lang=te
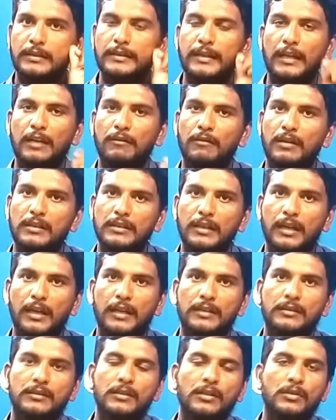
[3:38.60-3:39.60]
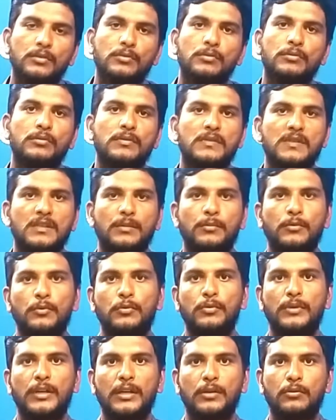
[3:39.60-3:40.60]
తెల్లవారుదల అందరూ
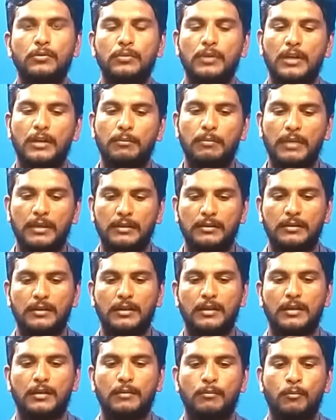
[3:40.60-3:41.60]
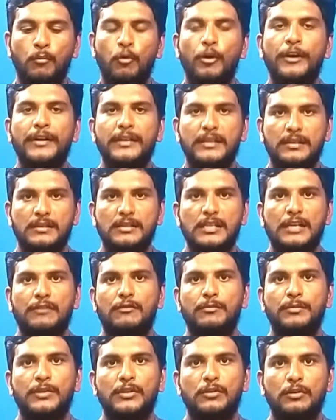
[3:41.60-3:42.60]
సమకూడారు ఆ భర్త బాడీ
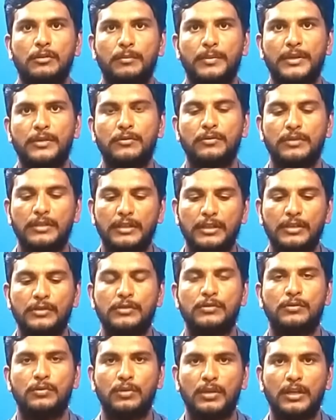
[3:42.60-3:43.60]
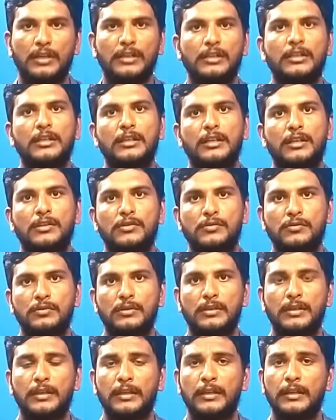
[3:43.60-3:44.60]
శవం ఎదురుని పెట్టుకుని ఏడుస్తూ కన్నీరు
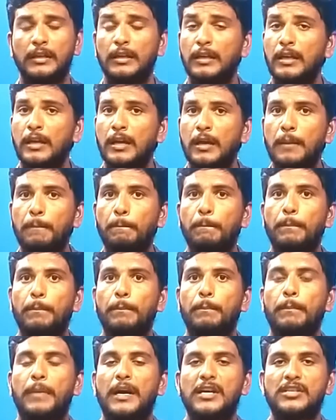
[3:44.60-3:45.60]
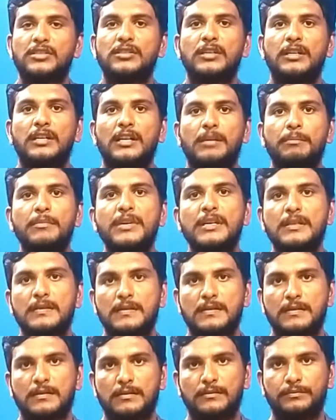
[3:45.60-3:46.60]
కారుస్తుంటే పాస్టర్ రమేష్
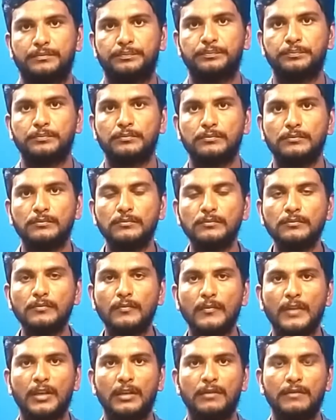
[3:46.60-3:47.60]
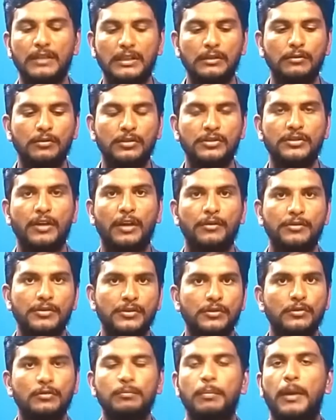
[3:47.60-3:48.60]
అనే వ్యక్తి ఒక
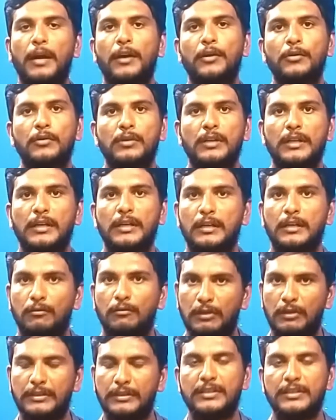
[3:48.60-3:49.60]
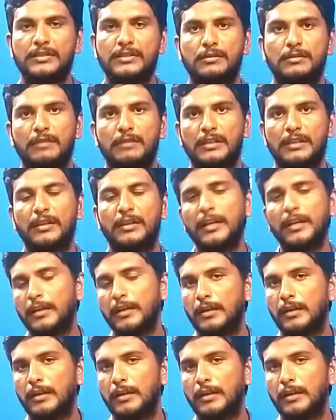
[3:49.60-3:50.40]
దైవజనుడు పక్కన ఉన్నారంట వాళ్ళు తెలిసిన వ్యక్తి